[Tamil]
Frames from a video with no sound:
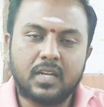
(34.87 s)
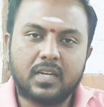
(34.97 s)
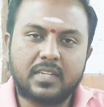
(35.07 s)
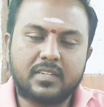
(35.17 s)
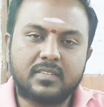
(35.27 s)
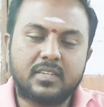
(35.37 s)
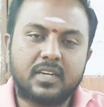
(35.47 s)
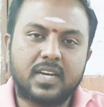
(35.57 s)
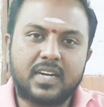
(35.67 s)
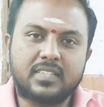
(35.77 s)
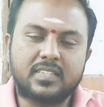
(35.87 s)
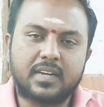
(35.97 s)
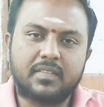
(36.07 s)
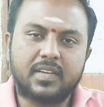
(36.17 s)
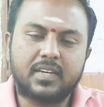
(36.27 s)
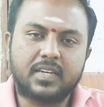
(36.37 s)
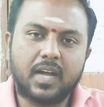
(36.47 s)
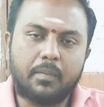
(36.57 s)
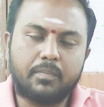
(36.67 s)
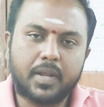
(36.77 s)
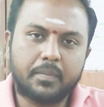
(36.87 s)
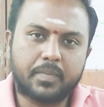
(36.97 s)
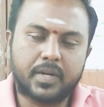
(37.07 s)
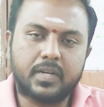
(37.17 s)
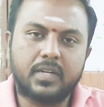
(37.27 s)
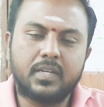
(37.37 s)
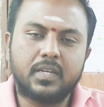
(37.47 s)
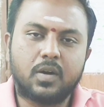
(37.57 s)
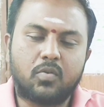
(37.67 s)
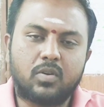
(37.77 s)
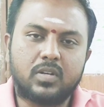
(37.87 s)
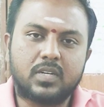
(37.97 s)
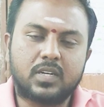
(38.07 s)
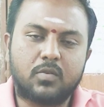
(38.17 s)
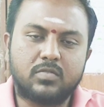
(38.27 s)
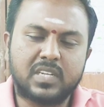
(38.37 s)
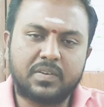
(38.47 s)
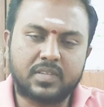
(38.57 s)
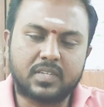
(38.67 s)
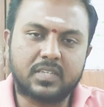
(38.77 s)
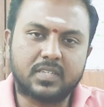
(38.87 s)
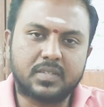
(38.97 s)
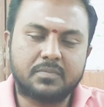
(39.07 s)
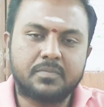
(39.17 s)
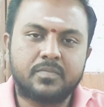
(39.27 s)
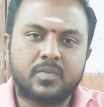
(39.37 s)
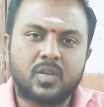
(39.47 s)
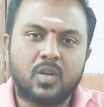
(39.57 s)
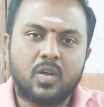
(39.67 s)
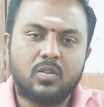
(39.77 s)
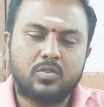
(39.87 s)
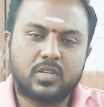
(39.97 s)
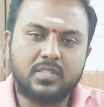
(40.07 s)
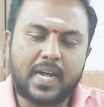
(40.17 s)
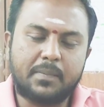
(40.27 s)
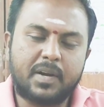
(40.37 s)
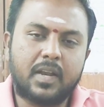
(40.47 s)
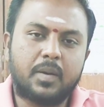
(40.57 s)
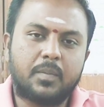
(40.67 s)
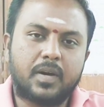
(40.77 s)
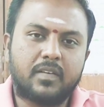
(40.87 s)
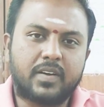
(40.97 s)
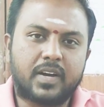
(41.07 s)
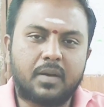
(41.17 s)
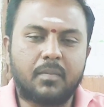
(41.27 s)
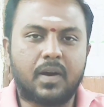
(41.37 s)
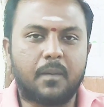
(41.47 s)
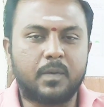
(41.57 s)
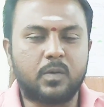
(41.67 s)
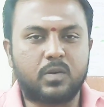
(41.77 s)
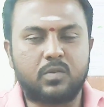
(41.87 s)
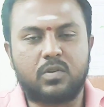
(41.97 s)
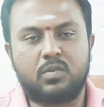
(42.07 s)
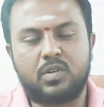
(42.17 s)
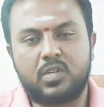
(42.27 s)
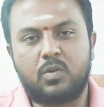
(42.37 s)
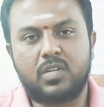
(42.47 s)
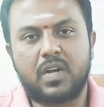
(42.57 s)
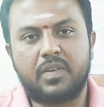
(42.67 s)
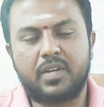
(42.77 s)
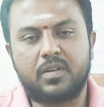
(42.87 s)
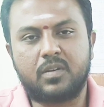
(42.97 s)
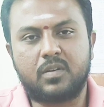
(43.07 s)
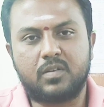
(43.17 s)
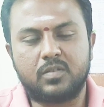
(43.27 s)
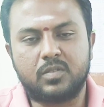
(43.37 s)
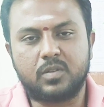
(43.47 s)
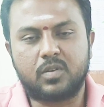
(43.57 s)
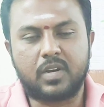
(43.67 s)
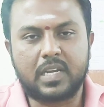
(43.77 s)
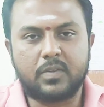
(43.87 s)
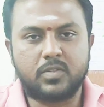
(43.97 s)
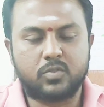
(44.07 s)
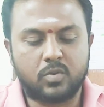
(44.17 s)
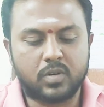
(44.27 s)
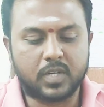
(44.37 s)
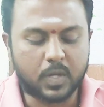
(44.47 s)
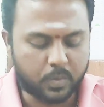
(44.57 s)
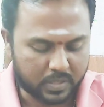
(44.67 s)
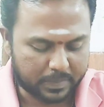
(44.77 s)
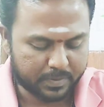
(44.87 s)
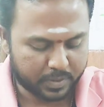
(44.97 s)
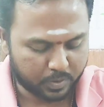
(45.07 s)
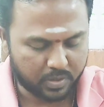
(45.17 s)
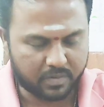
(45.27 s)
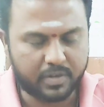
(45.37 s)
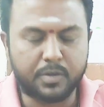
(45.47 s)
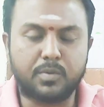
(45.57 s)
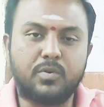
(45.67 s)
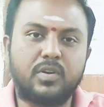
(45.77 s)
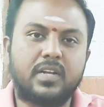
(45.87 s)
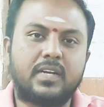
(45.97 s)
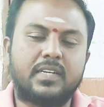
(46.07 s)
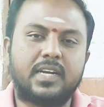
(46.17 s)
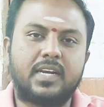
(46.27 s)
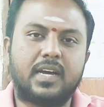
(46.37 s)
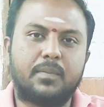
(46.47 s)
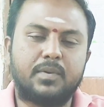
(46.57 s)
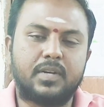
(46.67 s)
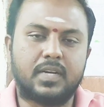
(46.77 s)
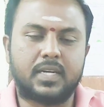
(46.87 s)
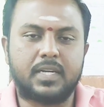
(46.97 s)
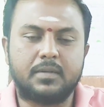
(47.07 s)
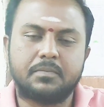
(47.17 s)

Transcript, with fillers: லைசன்ஸில் லேண்டு சர்வேயருக்கு அப்ளை பண்ணி அவங்களுக்கு கவுன்சிலிங் வந்திருக்கு ஸோ இதை ஜாயின் பண்ணலாமா வேணாமா அப்படின்னு ஒரு ஒரு டவுட்டாகவே இருக்கும் ஸோ நீங்கள் வந்து சொல்லுங்கள் ஒரு இதை பற்றி ஒரு வீடியோ போடுங்க டீட்டெயிலாக அப்படின்னாங்க